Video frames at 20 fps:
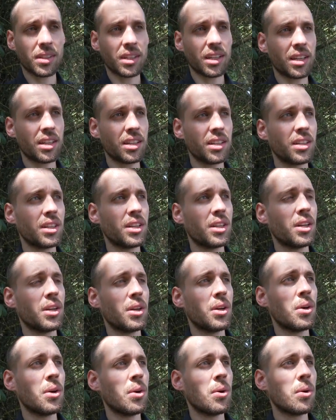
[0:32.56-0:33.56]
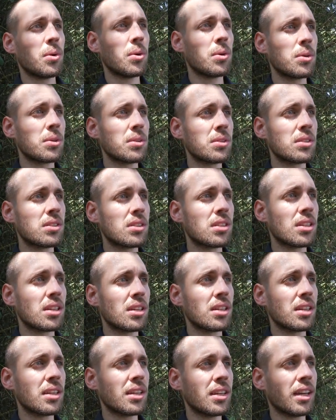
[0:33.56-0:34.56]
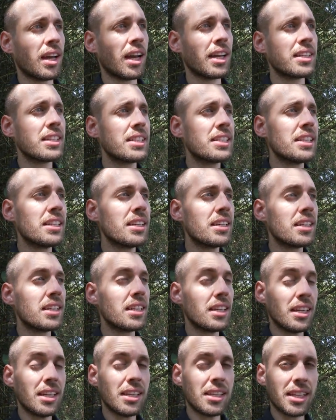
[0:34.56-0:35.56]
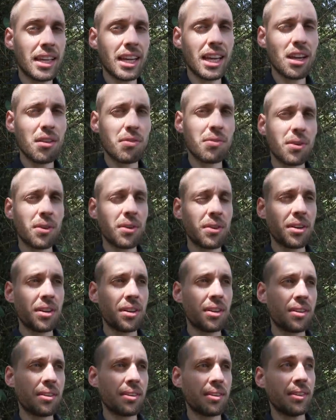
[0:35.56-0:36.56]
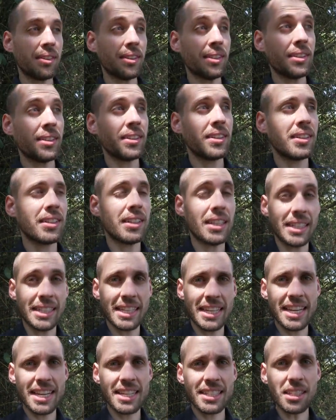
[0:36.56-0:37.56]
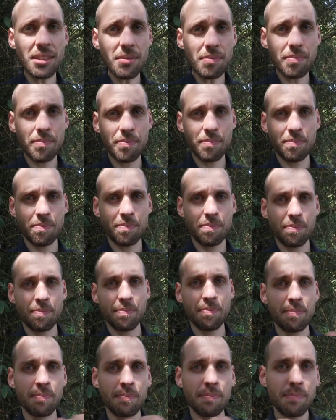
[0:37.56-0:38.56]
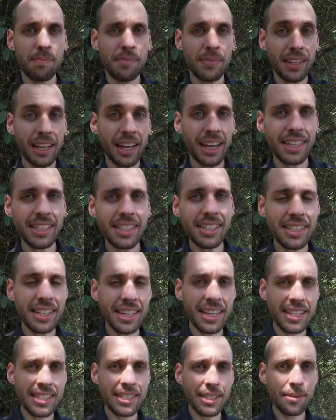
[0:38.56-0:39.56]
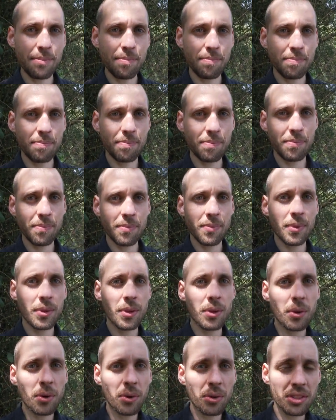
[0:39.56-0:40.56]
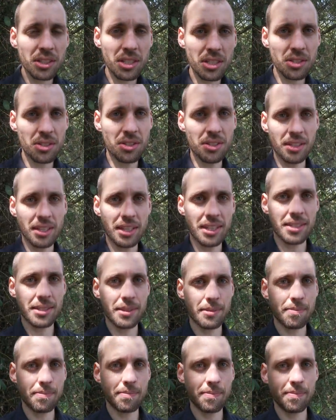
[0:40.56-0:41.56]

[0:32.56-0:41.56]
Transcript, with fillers: Ja. Und er hatte die Idee von der These, der Antithese und der Synthese.